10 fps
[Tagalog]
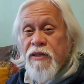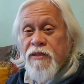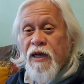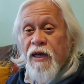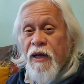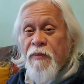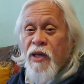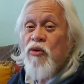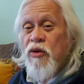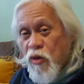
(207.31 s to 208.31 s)
Saka
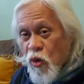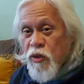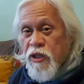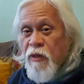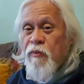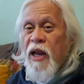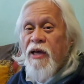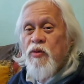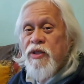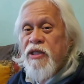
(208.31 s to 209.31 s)
merong konting
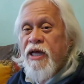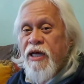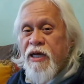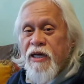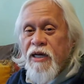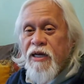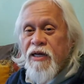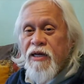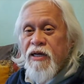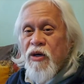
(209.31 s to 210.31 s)
plywood na
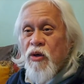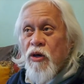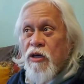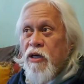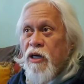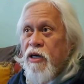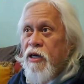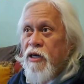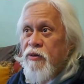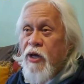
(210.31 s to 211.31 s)
or
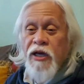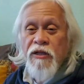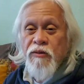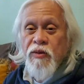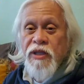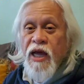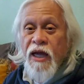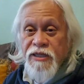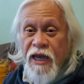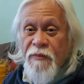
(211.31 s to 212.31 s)
uh, regular wood na
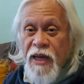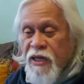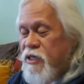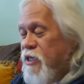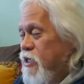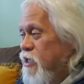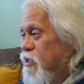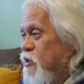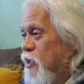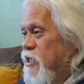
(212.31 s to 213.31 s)
kasama.
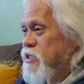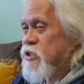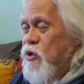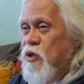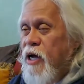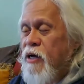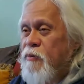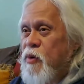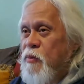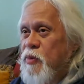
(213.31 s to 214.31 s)
Okay, so
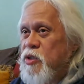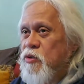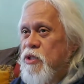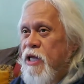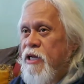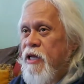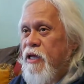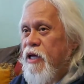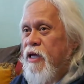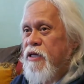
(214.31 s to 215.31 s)
ang purpose ko sana
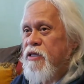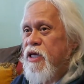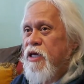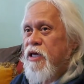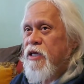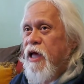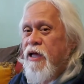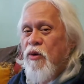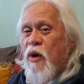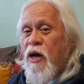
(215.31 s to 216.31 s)
ay
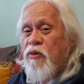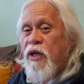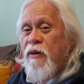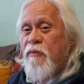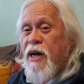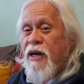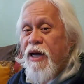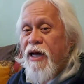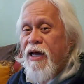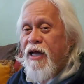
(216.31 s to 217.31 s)
gagawa ako ng
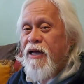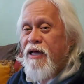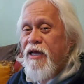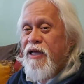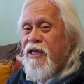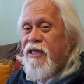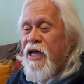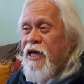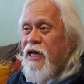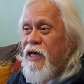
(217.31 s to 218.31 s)
bangka
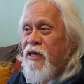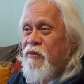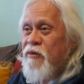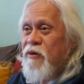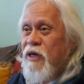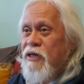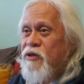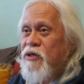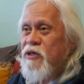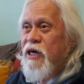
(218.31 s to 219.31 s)
na
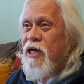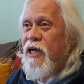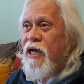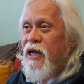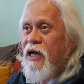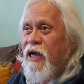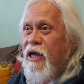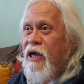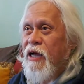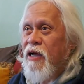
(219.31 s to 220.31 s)
ano
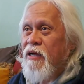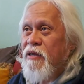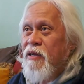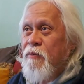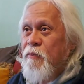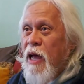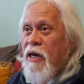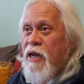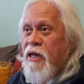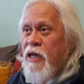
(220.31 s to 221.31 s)
uh,
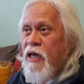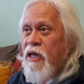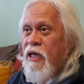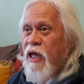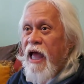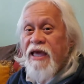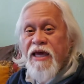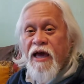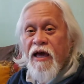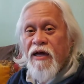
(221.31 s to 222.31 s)
parang uh,
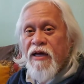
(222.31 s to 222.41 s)
kayak